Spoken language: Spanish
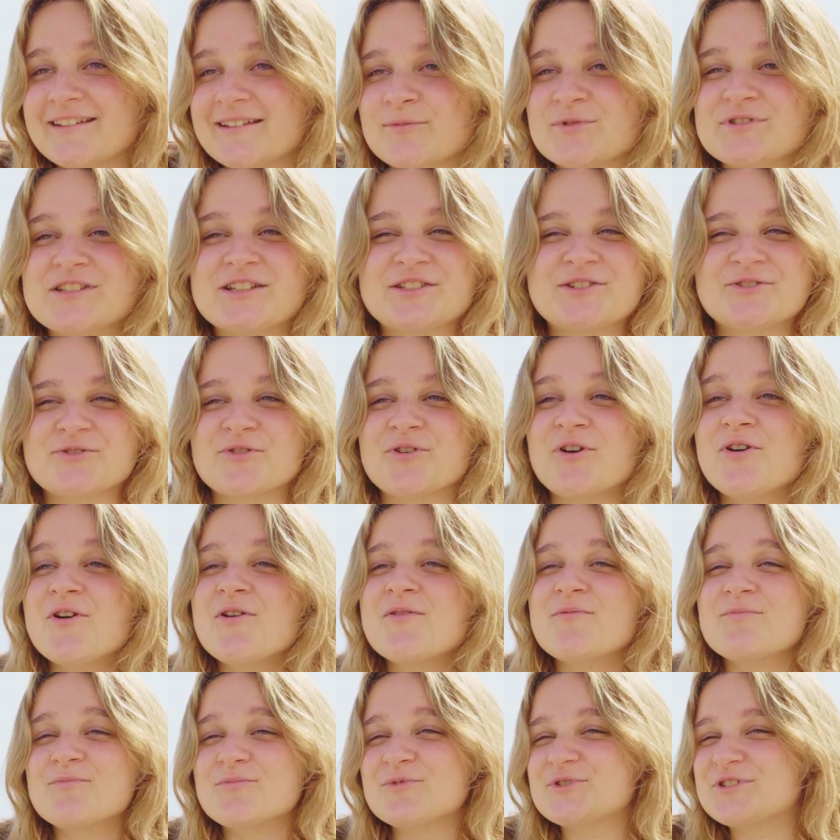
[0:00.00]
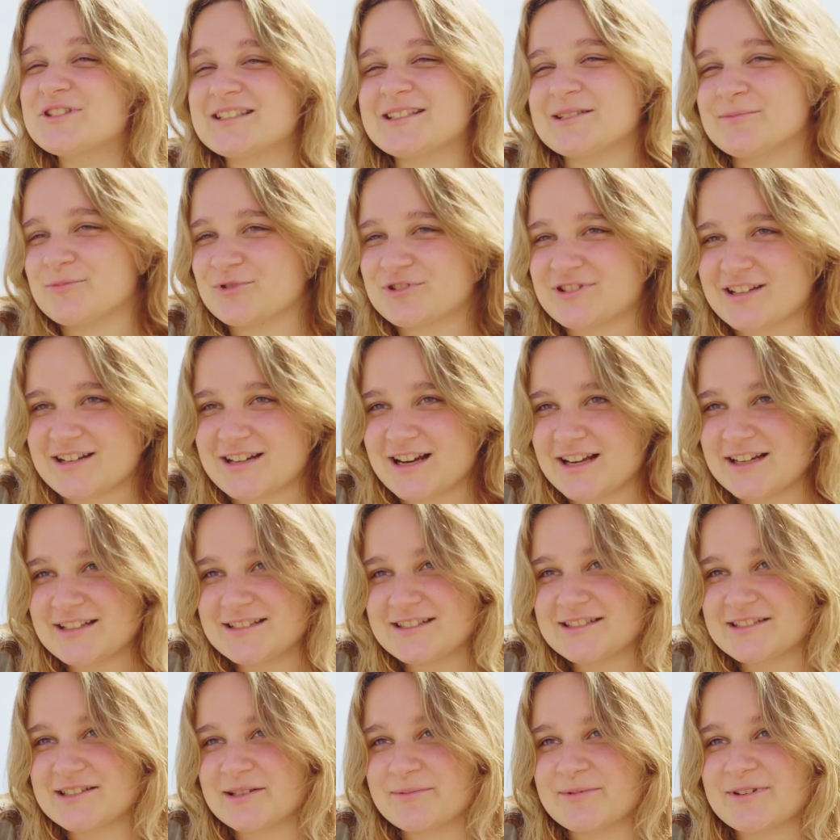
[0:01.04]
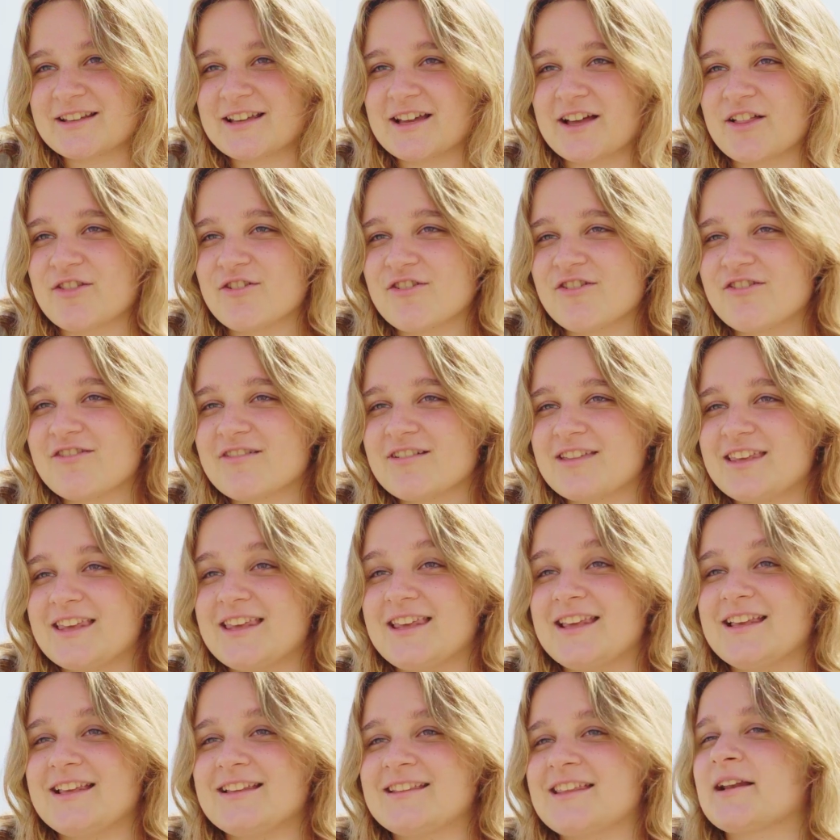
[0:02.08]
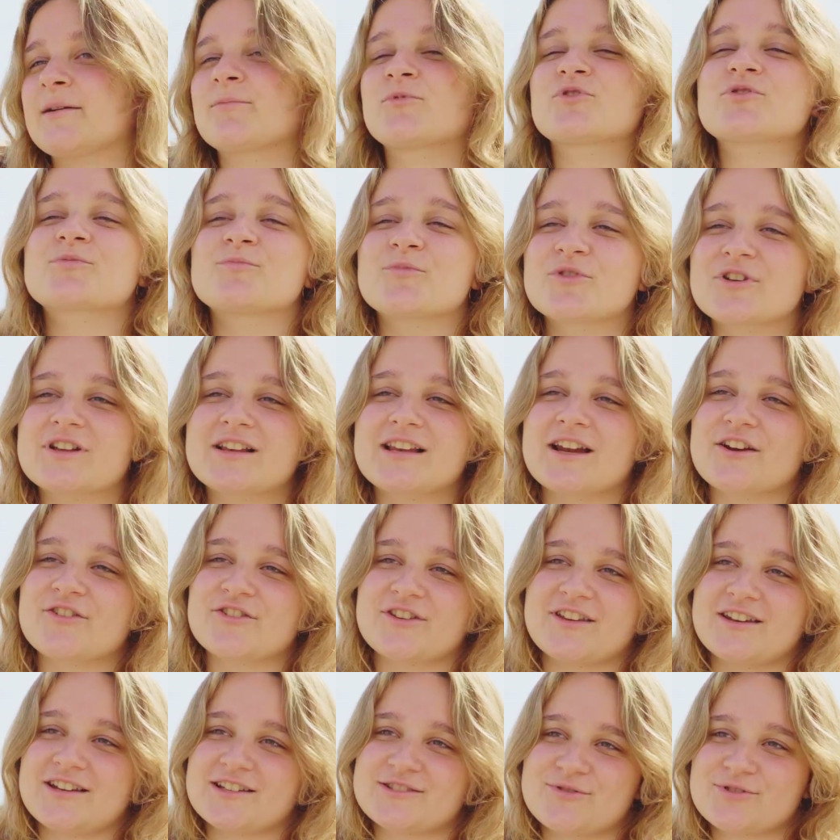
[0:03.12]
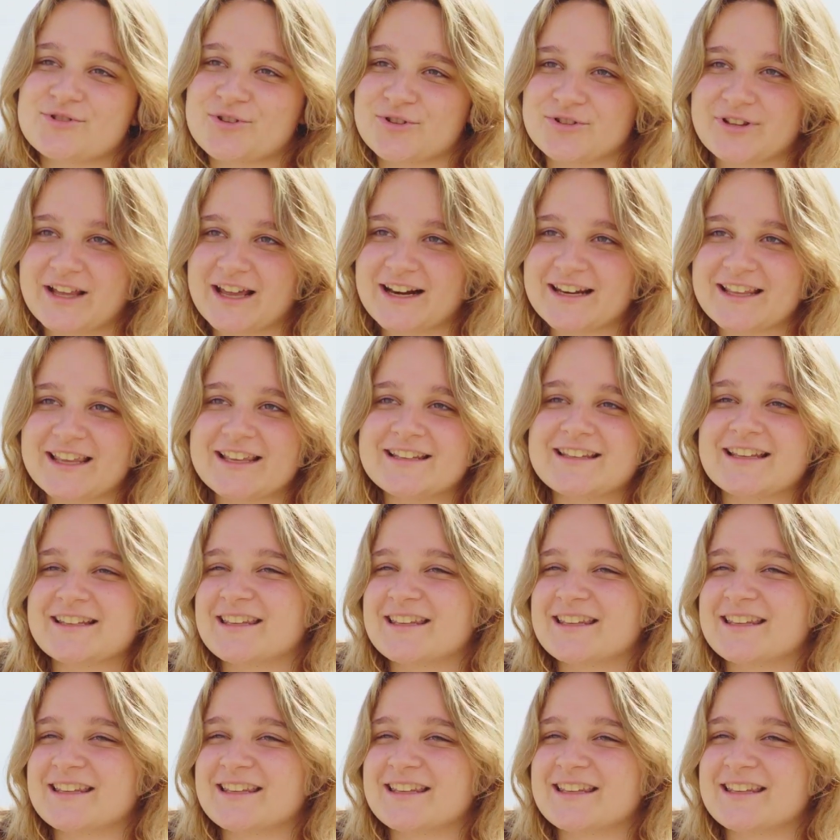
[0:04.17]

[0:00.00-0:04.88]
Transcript: Hemos hecho muchísimos análisis de mercado y tenemos muy claro quién es nuestro target,